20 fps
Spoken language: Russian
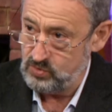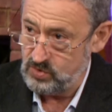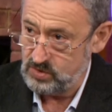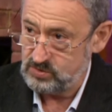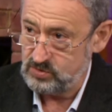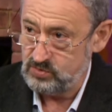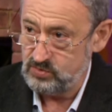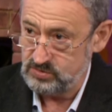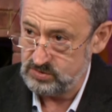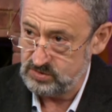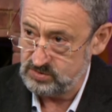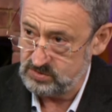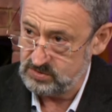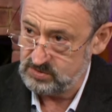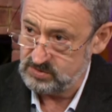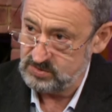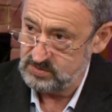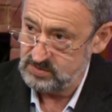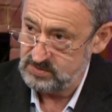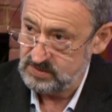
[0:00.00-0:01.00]
дню
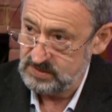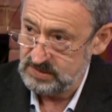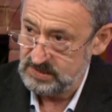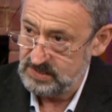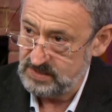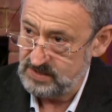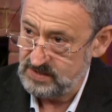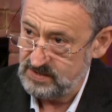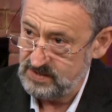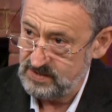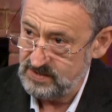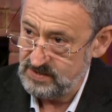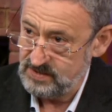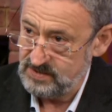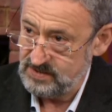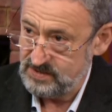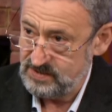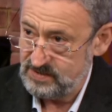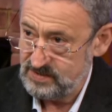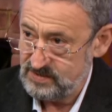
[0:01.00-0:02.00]
относитесь? Если только